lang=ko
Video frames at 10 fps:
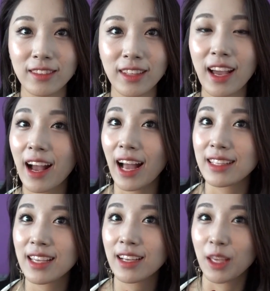내가
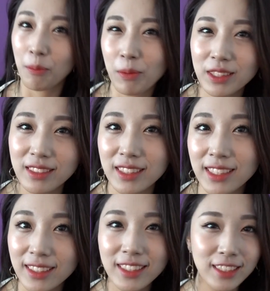가장 예뻤을
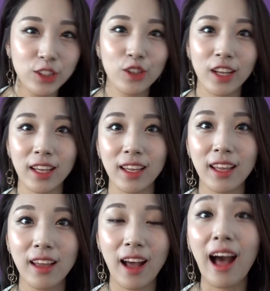그 시절에,
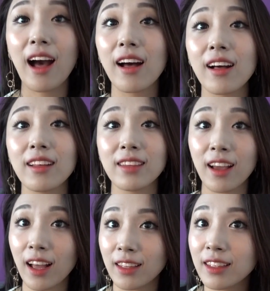아,
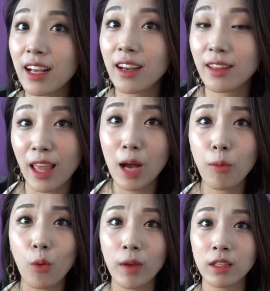내가 이날에, 내가
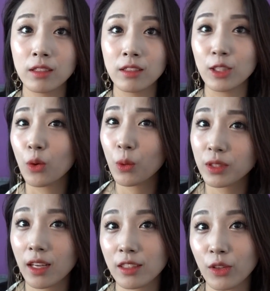봄에는 이런
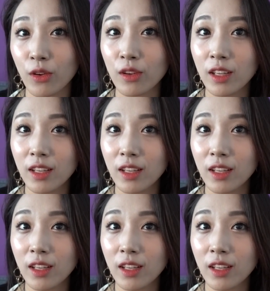곳에 가서